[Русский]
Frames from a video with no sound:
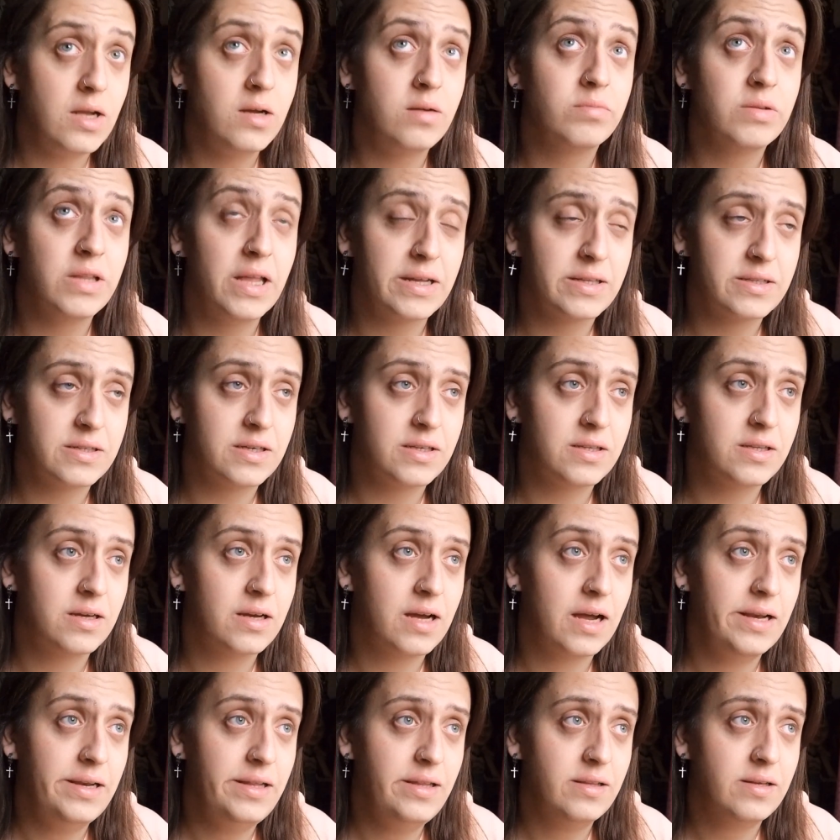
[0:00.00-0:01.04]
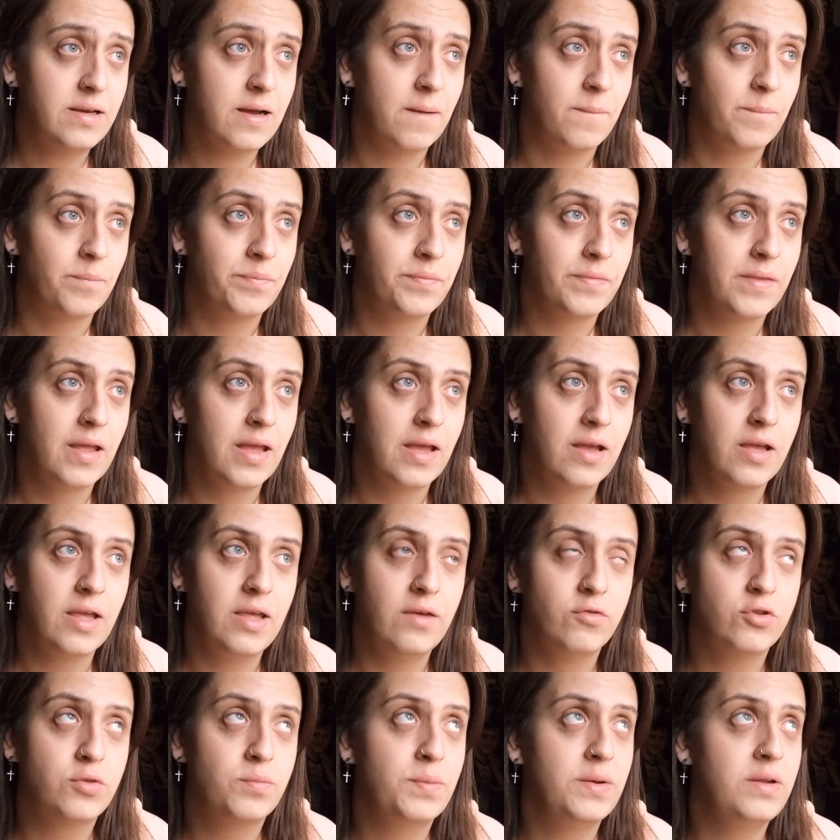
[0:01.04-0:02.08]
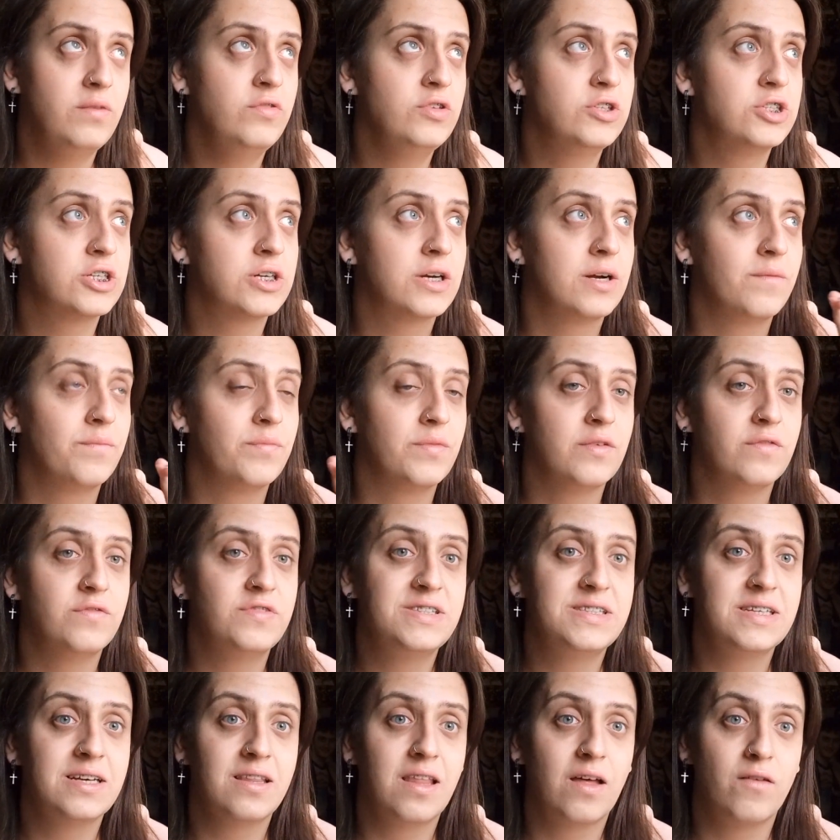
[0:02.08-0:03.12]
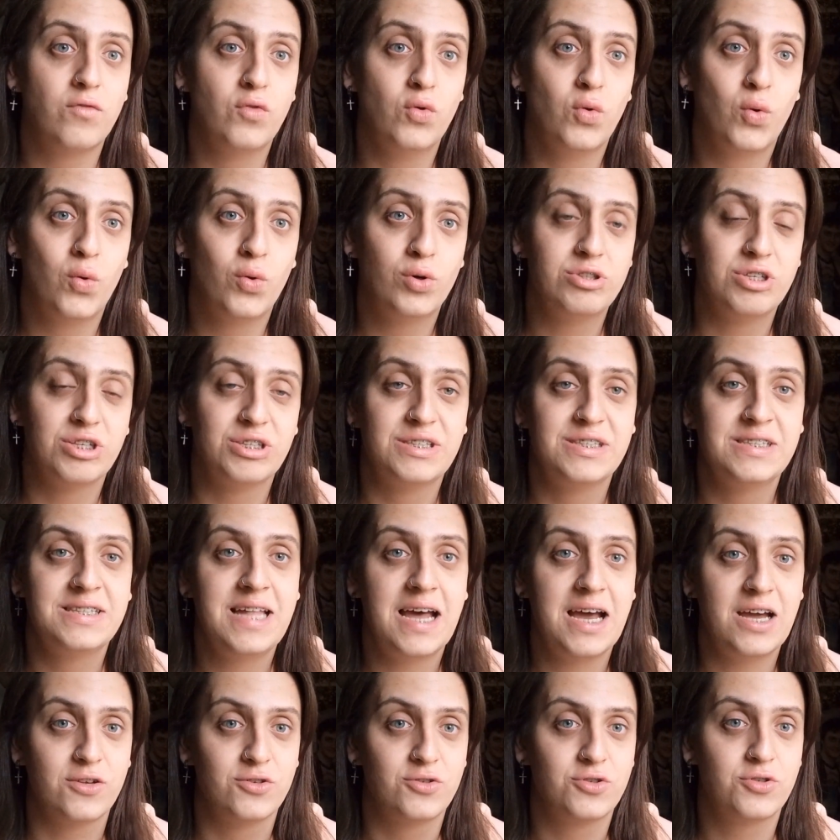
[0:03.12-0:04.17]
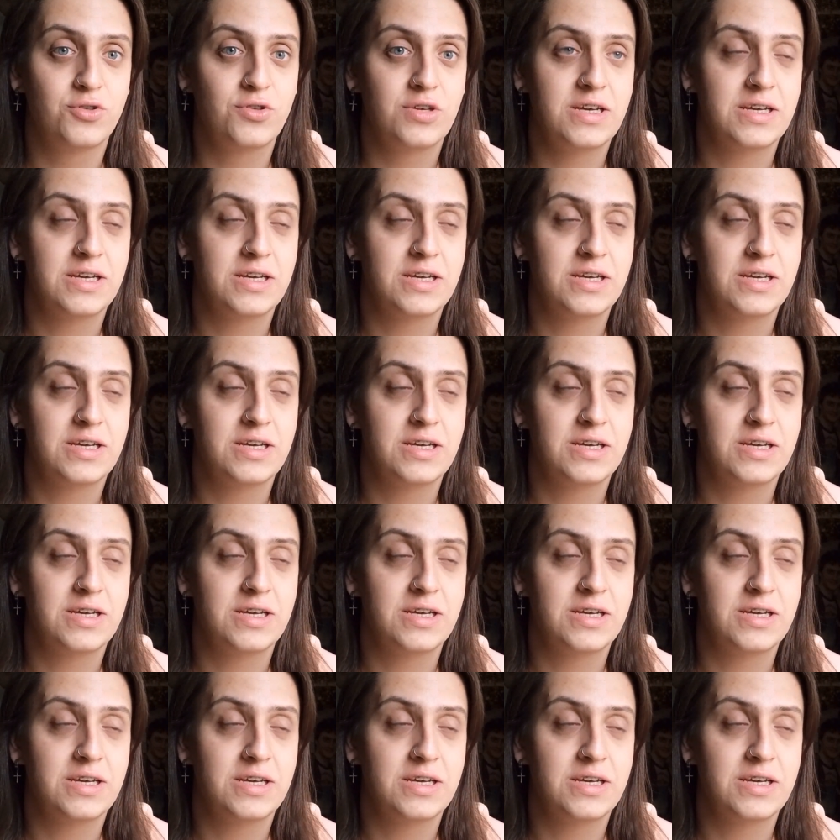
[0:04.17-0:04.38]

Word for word: была открыта калитка, и вот привычка. Все, главное, уходят, знают, что